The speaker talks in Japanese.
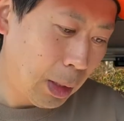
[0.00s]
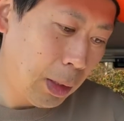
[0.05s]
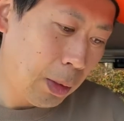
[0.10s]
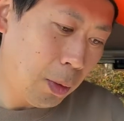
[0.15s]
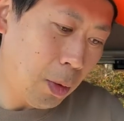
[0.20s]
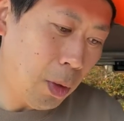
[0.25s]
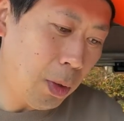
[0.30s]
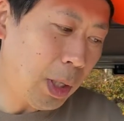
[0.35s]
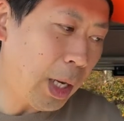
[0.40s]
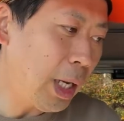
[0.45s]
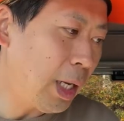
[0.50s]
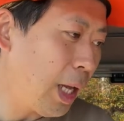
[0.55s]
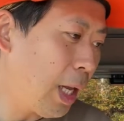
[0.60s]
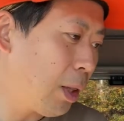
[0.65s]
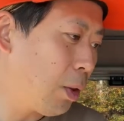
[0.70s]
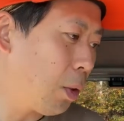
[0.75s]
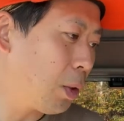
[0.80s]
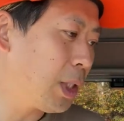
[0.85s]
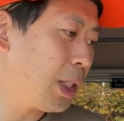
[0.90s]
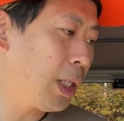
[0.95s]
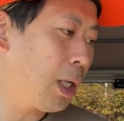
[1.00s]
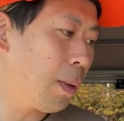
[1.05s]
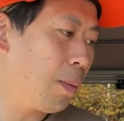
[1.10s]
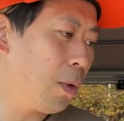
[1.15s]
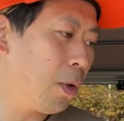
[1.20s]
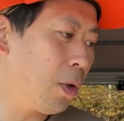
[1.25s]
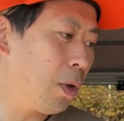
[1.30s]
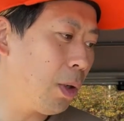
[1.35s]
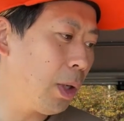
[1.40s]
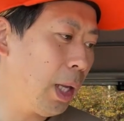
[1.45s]
今回ね、どちら
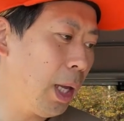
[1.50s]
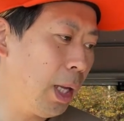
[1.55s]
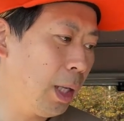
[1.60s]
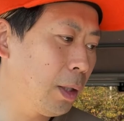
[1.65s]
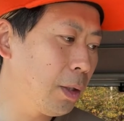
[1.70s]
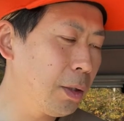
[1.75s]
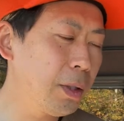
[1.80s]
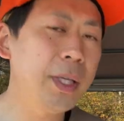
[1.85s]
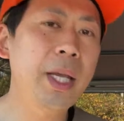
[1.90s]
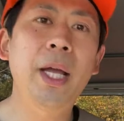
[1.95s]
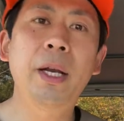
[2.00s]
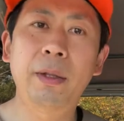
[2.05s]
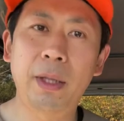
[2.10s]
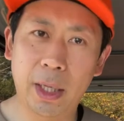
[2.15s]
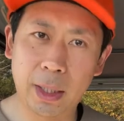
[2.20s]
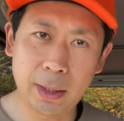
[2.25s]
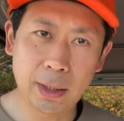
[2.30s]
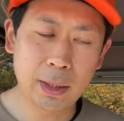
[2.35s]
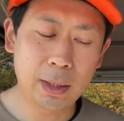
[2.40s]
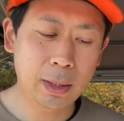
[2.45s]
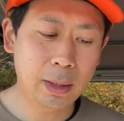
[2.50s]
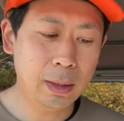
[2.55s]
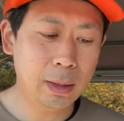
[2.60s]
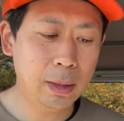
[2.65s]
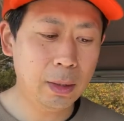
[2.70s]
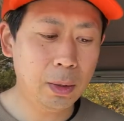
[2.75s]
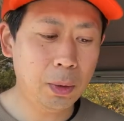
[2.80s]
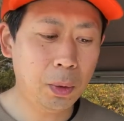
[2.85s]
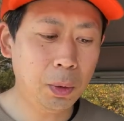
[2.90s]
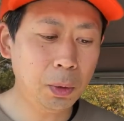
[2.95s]
も XL です。
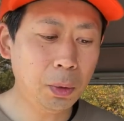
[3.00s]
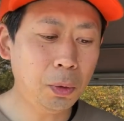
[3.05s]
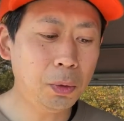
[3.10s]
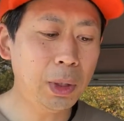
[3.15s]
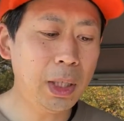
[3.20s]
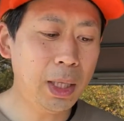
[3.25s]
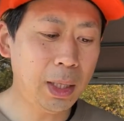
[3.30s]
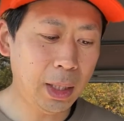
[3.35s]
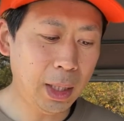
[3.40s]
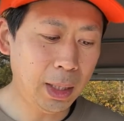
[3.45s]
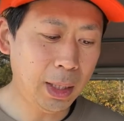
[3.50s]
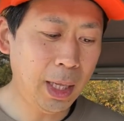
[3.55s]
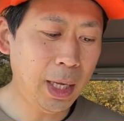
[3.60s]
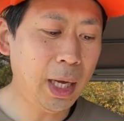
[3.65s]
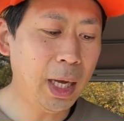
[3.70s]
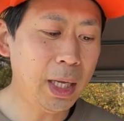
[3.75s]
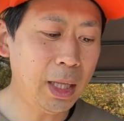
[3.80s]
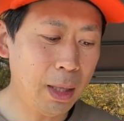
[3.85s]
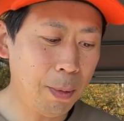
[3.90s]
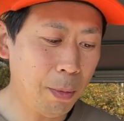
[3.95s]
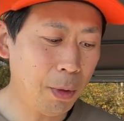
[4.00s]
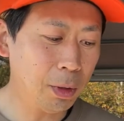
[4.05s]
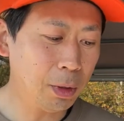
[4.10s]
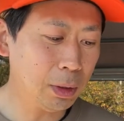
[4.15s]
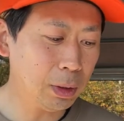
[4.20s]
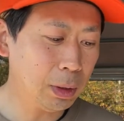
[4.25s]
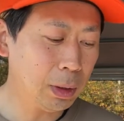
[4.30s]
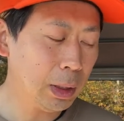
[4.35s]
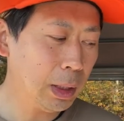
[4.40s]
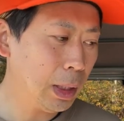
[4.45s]
男なんで、でかいんで
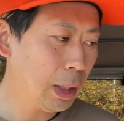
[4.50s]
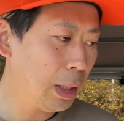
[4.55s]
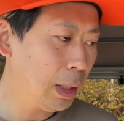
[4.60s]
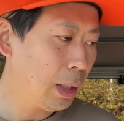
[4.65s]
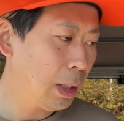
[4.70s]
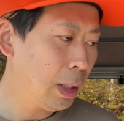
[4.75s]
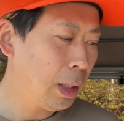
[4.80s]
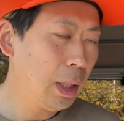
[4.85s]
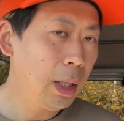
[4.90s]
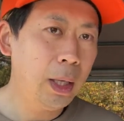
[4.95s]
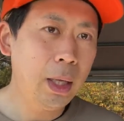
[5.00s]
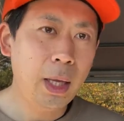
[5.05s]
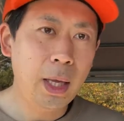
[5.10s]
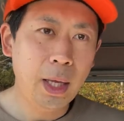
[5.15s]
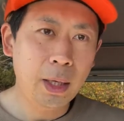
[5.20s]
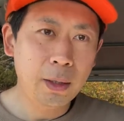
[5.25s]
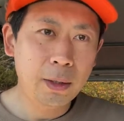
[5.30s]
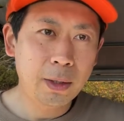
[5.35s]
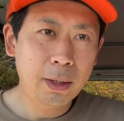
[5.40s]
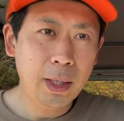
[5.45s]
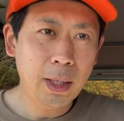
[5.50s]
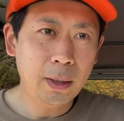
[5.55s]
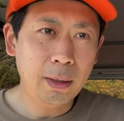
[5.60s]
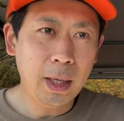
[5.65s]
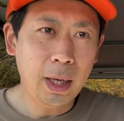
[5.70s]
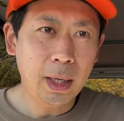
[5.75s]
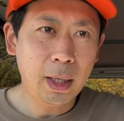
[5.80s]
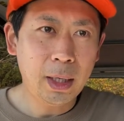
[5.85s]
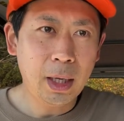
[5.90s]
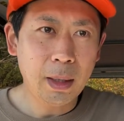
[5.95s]
僕。XL
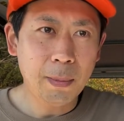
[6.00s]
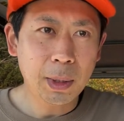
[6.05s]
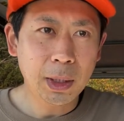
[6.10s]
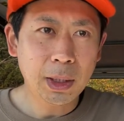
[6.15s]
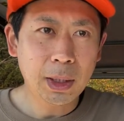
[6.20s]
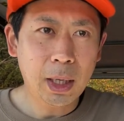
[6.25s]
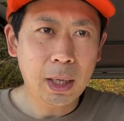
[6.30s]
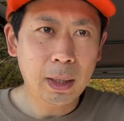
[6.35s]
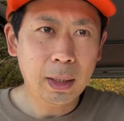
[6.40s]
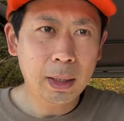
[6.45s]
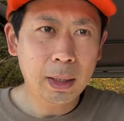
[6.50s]
で買いました。